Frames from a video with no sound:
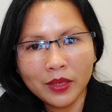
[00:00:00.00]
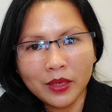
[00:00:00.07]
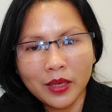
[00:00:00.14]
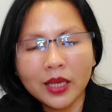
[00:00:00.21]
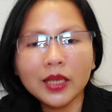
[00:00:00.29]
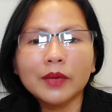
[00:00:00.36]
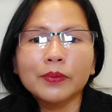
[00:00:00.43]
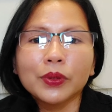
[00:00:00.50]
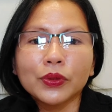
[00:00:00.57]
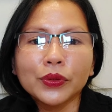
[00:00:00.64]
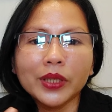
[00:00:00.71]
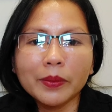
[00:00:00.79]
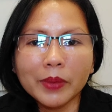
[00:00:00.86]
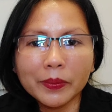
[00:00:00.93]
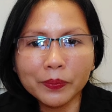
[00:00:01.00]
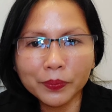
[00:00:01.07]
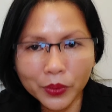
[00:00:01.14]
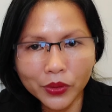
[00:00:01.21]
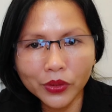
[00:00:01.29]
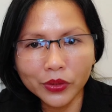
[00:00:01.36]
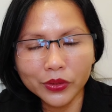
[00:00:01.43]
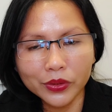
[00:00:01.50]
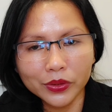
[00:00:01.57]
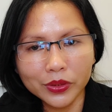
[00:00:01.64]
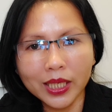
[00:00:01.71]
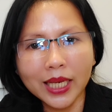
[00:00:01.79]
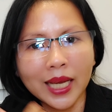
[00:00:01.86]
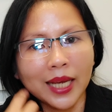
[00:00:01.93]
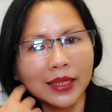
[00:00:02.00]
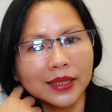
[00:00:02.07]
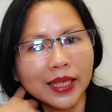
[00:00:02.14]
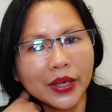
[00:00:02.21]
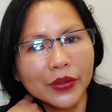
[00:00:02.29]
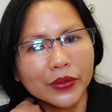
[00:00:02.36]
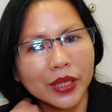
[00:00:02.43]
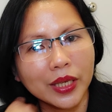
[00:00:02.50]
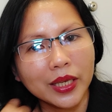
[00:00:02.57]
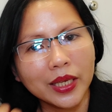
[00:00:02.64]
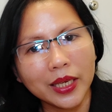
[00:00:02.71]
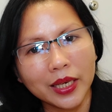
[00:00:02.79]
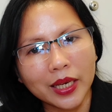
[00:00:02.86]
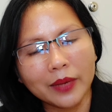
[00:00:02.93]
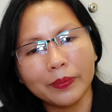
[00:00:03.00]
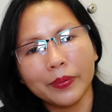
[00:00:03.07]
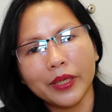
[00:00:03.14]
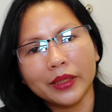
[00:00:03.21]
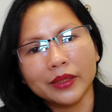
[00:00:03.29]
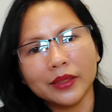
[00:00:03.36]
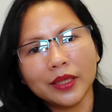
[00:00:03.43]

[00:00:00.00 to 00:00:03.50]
Alam ko naman po na lahat tayo nahihirapan.